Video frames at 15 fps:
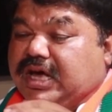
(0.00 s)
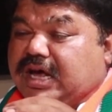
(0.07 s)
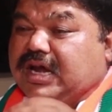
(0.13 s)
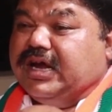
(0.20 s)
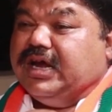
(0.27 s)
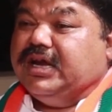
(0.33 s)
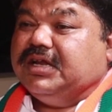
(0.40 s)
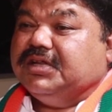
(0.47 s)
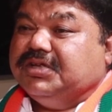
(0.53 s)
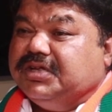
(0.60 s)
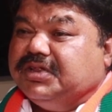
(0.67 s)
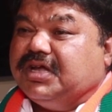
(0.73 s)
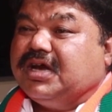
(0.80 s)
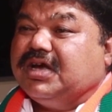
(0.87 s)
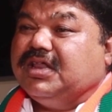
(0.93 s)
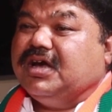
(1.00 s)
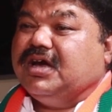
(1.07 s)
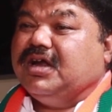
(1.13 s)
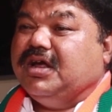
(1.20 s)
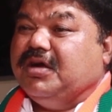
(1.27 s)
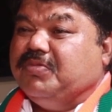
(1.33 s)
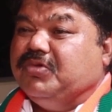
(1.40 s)
ఎలాగిట సీతక్క
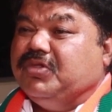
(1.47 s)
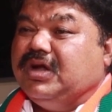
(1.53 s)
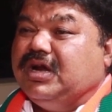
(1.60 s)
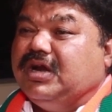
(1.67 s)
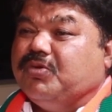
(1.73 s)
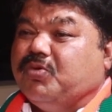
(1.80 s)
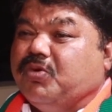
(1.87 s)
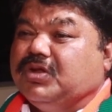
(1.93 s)
దగ్గర ఏముందంటే